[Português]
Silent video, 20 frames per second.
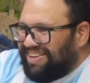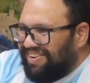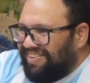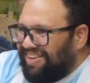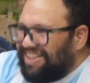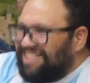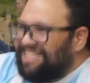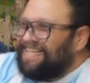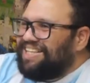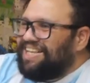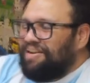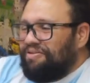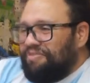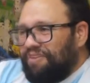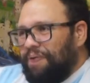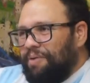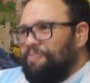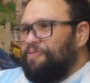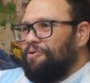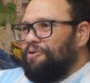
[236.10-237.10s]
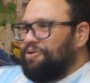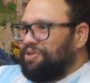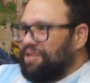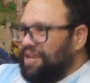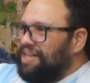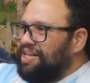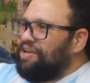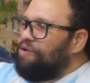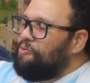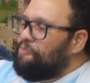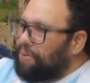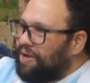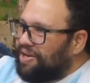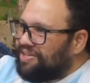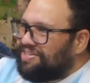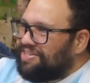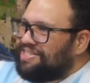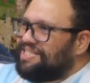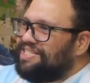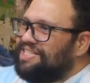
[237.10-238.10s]
então aí você tem que falar, pô, eu tenho que dar um
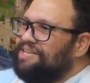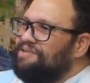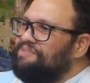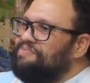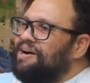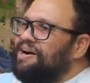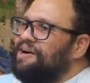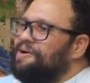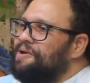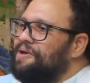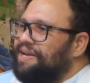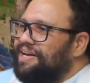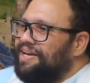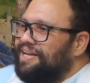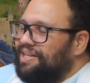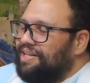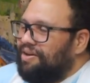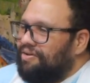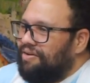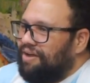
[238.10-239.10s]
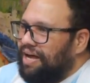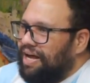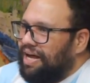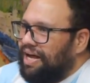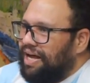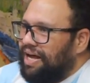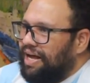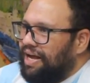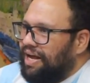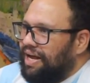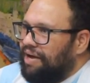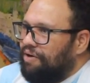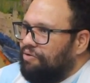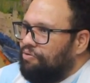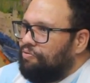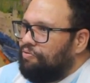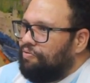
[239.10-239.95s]
passo acima. Então é, é o